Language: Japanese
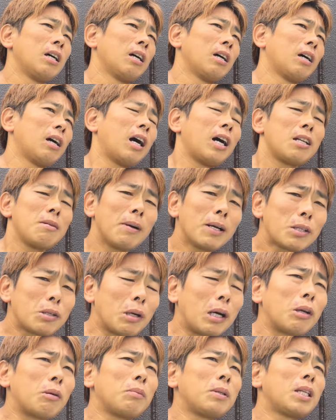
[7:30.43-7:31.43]
あります
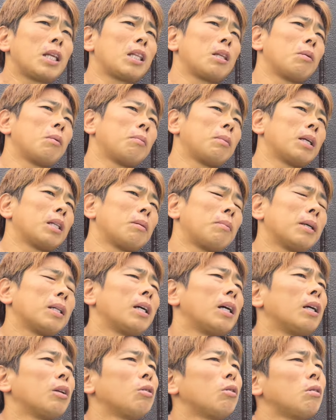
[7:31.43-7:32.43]
よあの見ててもまだま
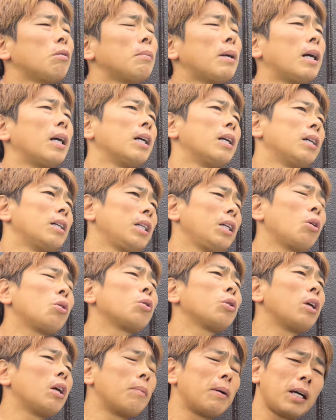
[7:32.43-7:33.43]
だあの、まあ、よ
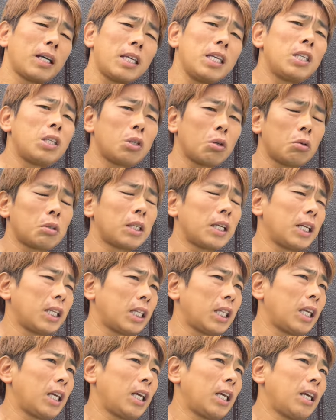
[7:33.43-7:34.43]
く言えば緊張され
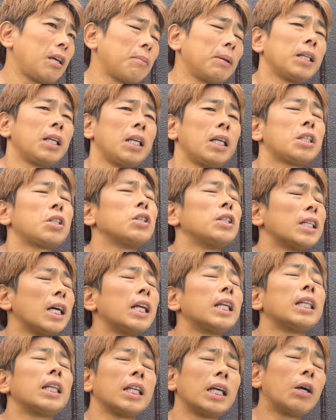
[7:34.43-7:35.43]
てまだレッスンに慣
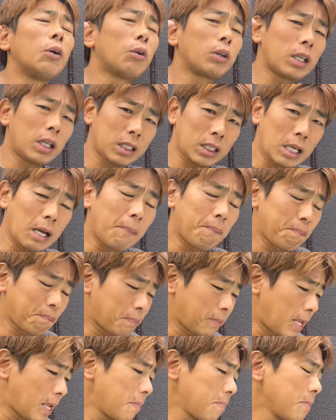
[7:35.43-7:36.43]
れてないお客さ
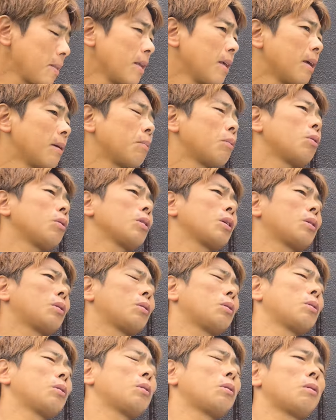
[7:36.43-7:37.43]
んねもう一
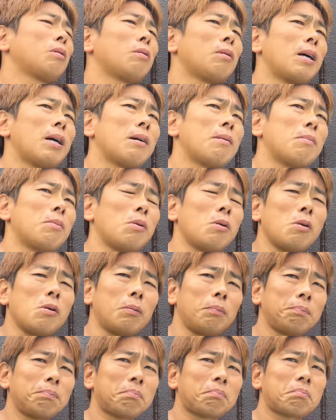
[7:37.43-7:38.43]
個は
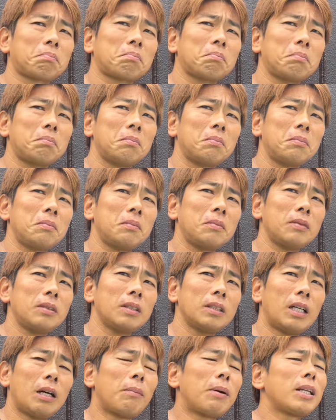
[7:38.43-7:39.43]
も
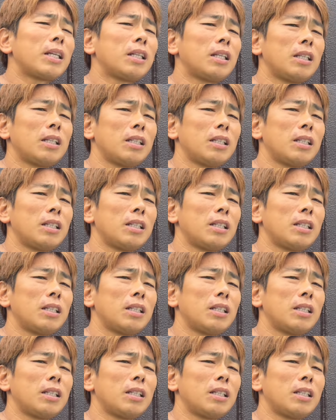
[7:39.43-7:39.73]
うあまり